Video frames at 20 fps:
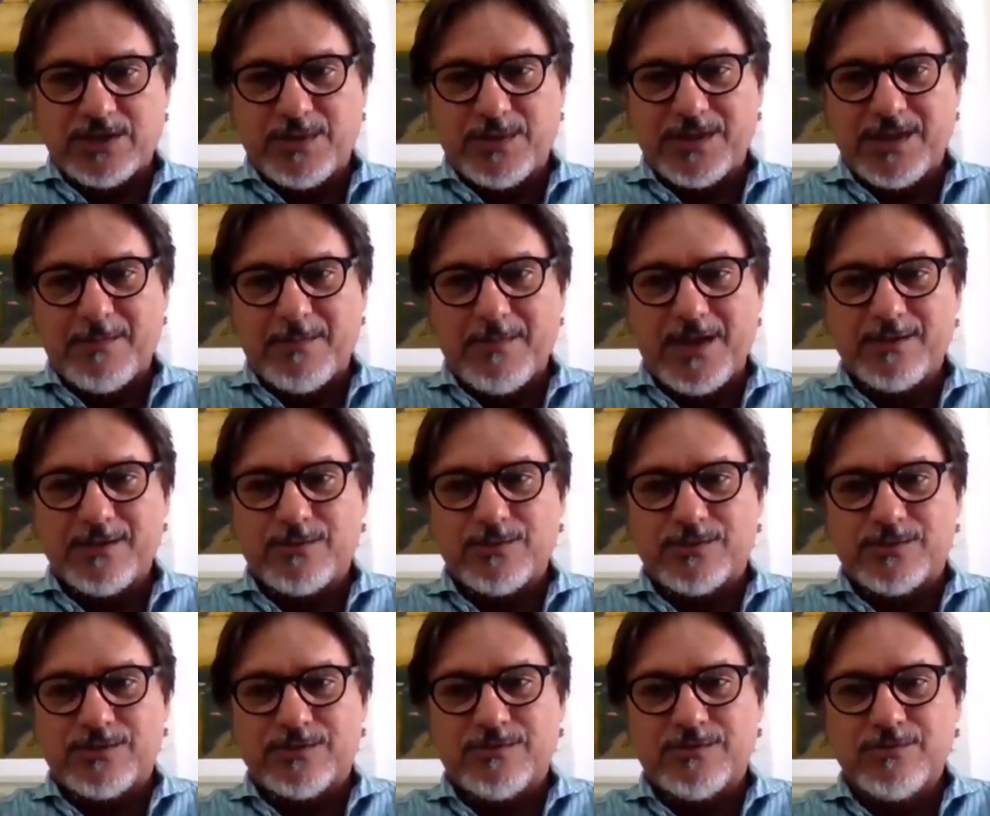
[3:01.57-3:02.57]

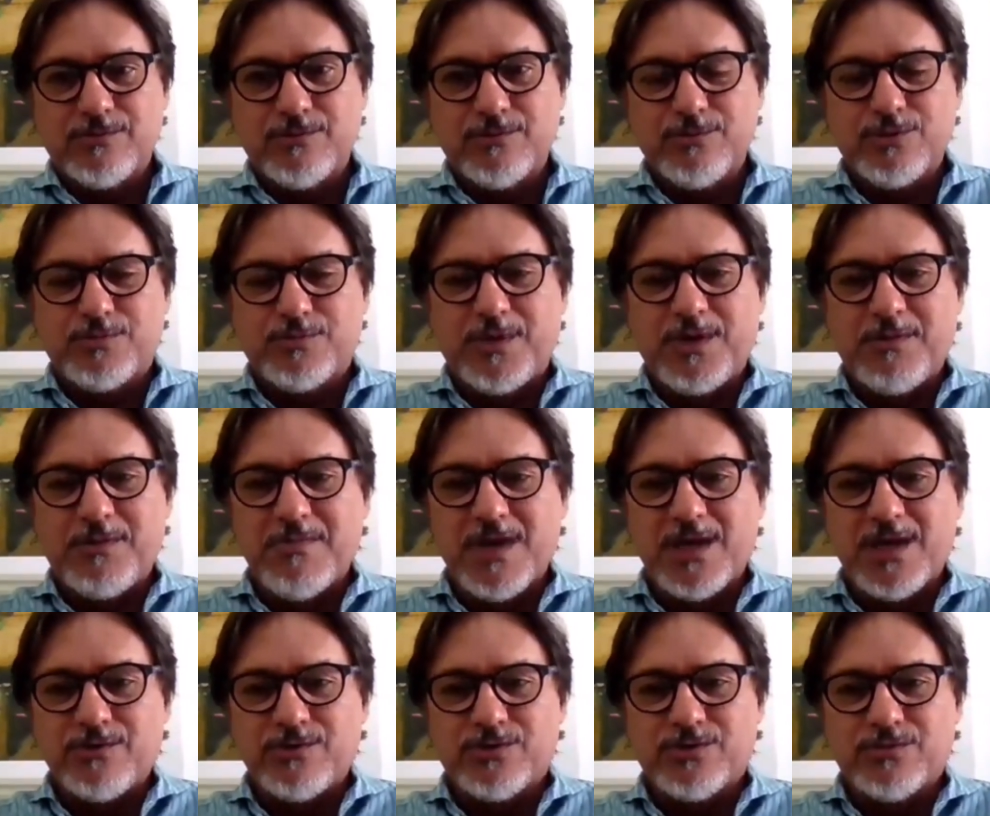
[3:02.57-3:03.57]
Mandamentos, um dos
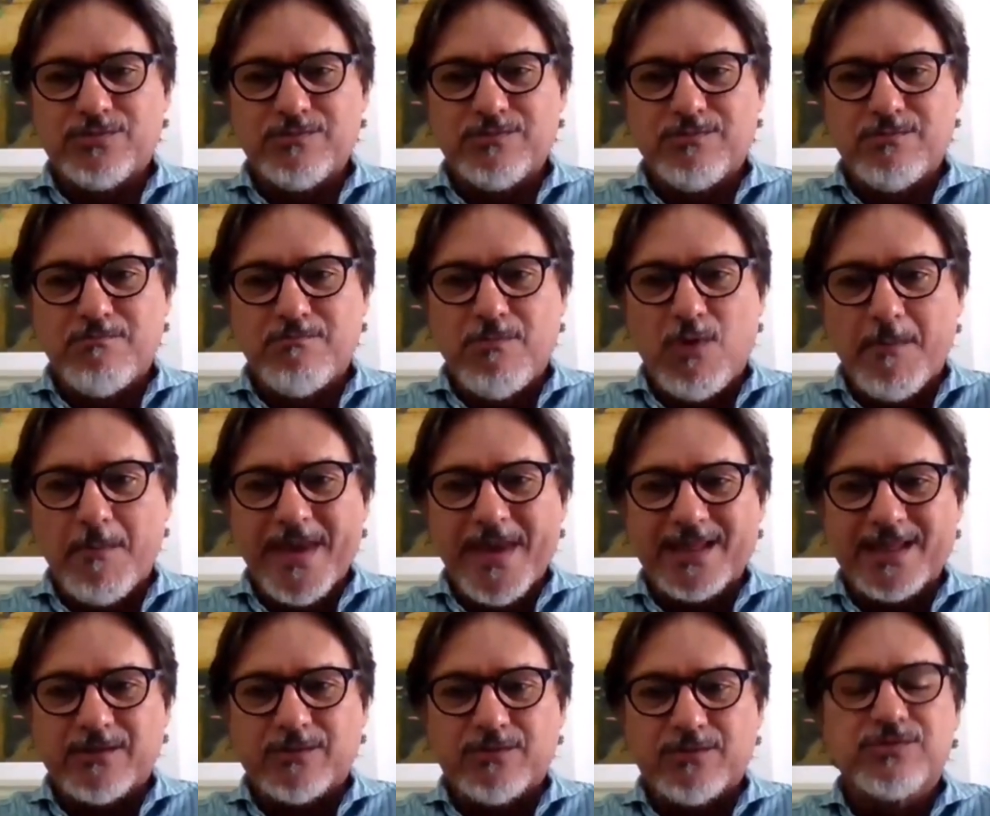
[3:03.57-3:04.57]
primeiros
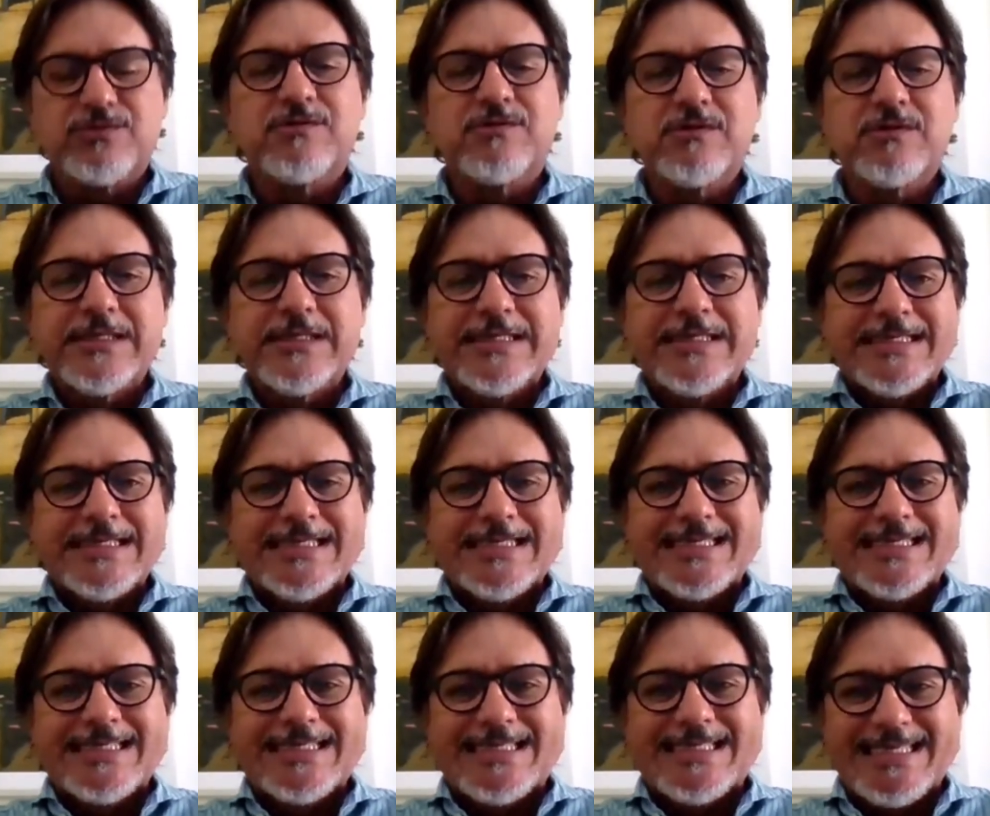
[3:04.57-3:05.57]
momentos
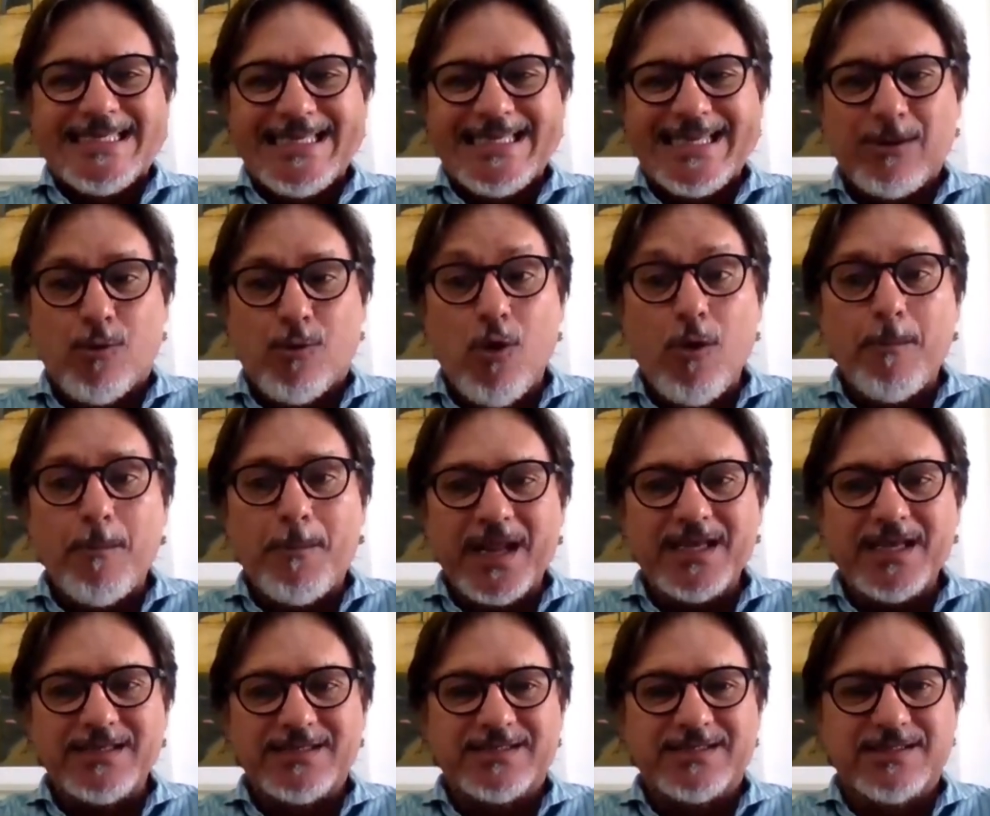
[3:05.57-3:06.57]
de
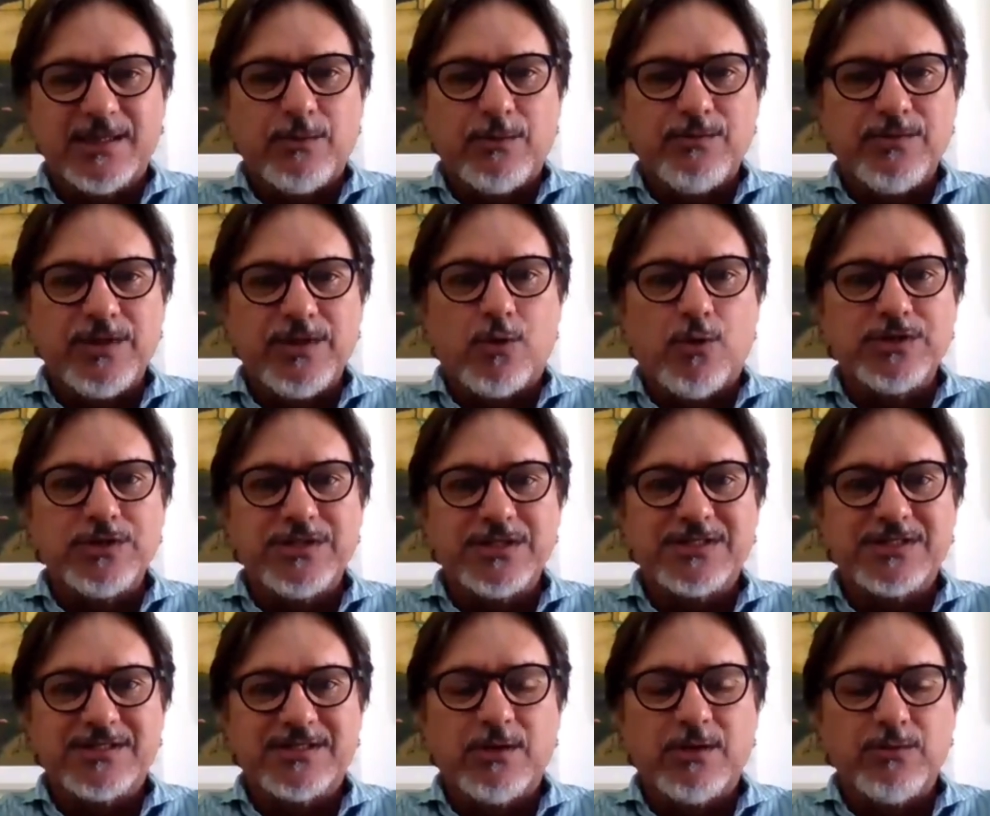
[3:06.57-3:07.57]
compreensão de
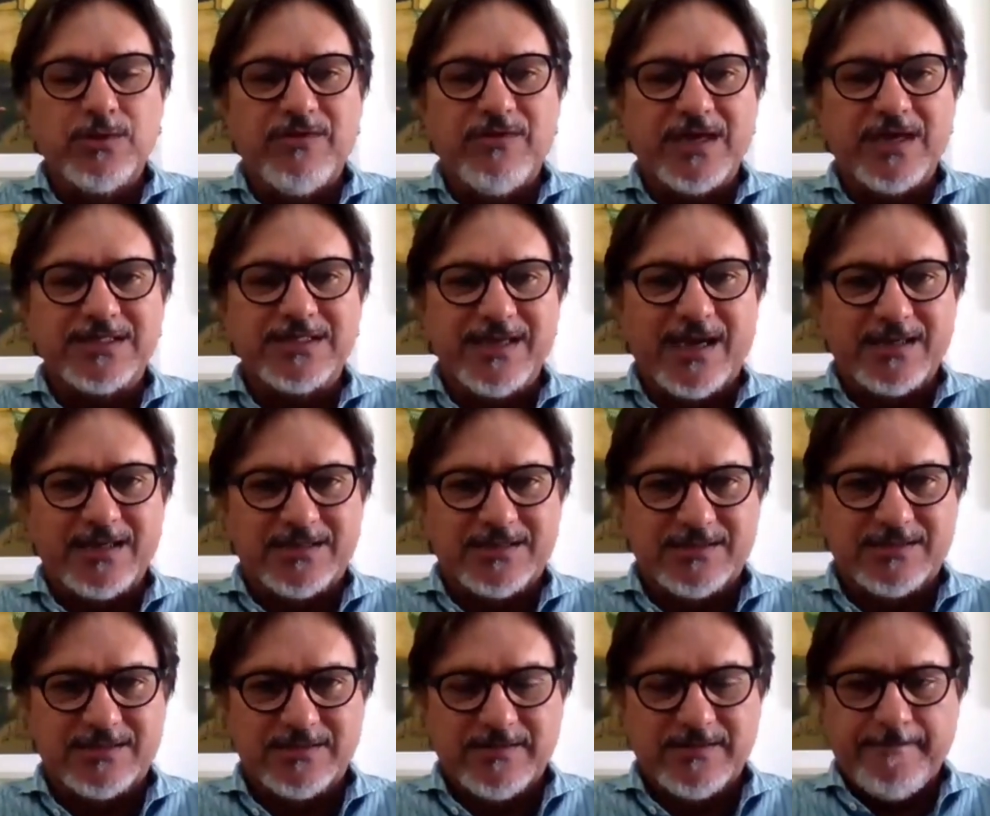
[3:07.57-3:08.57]
coisas que são
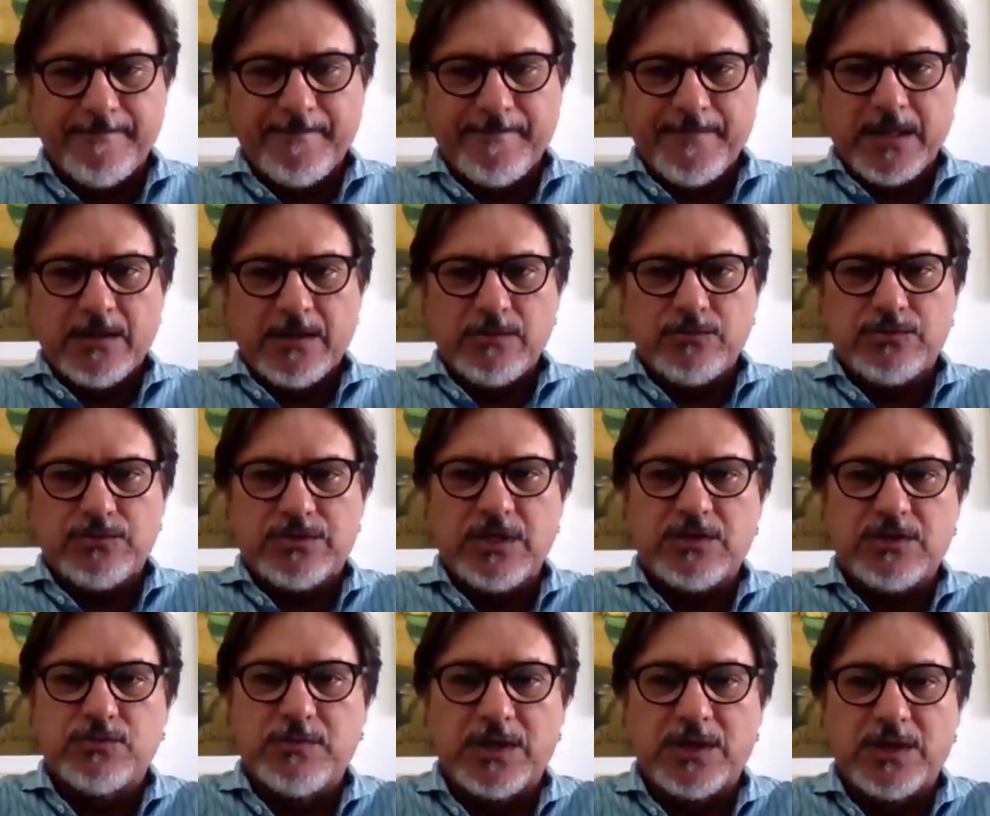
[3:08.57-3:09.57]
universais dos
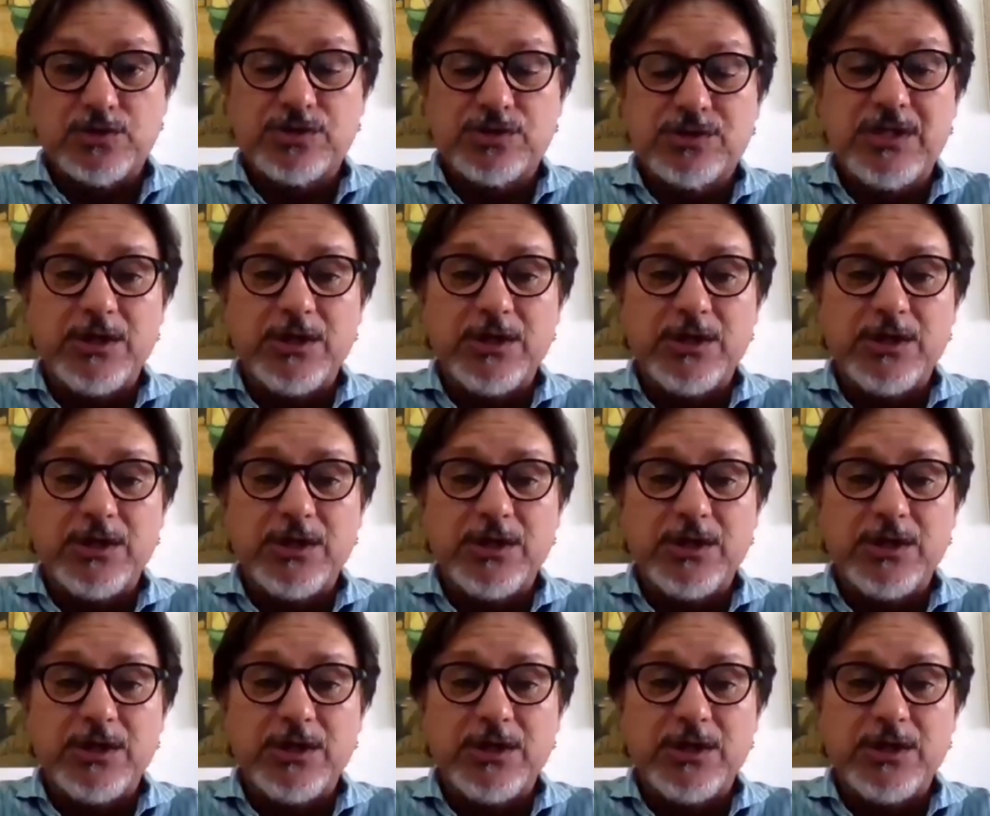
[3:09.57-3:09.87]
seres humanos.